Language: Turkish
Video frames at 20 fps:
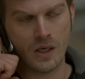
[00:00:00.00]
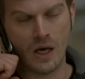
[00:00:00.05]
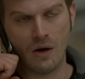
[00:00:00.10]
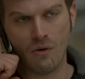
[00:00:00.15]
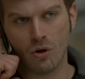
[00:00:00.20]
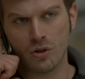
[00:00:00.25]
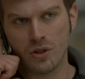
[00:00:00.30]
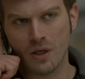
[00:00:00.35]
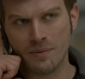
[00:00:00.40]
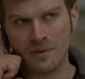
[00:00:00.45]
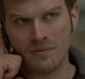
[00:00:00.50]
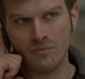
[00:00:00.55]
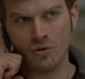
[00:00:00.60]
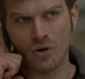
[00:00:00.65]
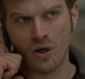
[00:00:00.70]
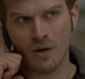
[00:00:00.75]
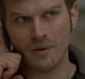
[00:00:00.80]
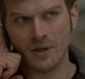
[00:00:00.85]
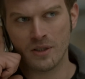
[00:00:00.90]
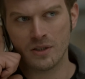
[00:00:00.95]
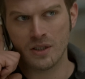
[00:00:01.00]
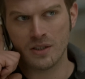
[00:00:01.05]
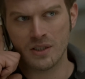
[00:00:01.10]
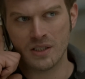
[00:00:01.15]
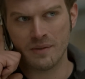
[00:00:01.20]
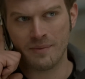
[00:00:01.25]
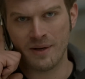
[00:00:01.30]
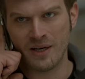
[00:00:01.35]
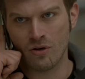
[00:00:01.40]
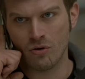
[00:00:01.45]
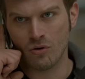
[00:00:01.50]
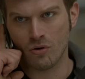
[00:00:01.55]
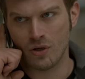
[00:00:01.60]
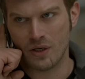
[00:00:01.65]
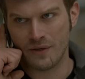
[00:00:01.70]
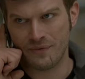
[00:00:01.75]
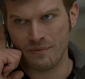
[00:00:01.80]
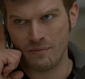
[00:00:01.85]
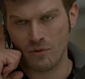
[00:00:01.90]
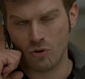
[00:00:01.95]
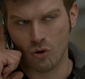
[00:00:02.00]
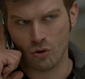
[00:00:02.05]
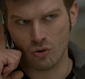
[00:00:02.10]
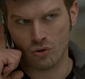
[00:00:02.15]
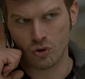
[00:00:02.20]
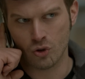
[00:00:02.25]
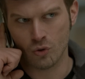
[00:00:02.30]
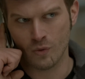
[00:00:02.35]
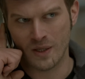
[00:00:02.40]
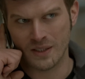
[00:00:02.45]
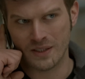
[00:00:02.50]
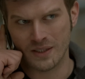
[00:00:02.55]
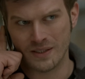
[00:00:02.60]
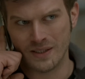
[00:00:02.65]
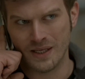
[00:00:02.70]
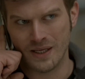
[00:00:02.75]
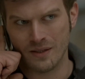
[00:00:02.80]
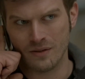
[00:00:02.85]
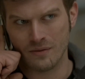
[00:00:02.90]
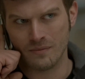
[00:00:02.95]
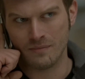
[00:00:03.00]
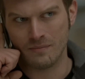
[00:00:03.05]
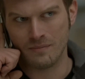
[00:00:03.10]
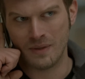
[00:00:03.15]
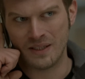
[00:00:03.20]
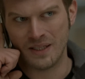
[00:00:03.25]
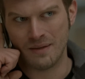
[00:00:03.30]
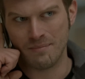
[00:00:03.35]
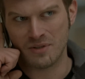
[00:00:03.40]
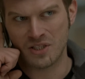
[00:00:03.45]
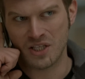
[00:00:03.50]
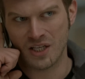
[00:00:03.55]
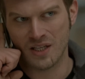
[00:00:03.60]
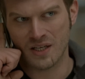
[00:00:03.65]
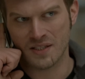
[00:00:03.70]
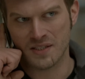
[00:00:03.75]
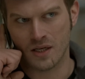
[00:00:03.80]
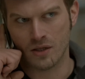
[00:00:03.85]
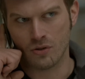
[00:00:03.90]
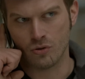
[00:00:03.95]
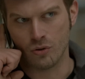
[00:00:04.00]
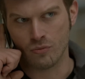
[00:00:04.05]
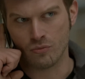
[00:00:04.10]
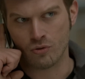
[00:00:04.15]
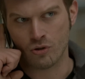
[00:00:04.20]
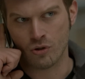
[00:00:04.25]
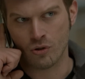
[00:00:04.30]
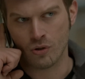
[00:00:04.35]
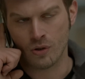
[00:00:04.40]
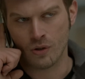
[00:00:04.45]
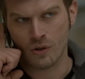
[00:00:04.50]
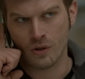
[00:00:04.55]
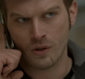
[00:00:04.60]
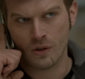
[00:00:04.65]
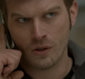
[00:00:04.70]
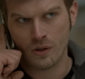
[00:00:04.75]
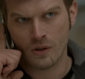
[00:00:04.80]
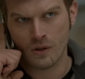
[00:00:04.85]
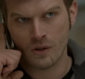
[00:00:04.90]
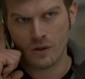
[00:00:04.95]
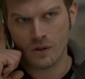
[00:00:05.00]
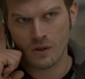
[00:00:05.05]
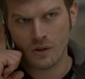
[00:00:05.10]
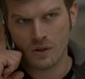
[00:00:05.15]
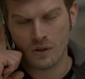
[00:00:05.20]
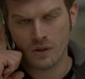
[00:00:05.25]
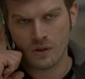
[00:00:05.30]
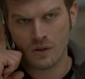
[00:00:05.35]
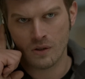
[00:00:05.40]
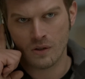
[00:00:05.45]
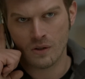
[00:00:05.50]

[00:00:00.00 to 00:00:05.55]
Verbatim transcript: Ya o da bilmiyor ama dedi ki bana o herifin bir korkusu var dedi yani. Benden bir şeyler saklıyormuş. Nasıl yani?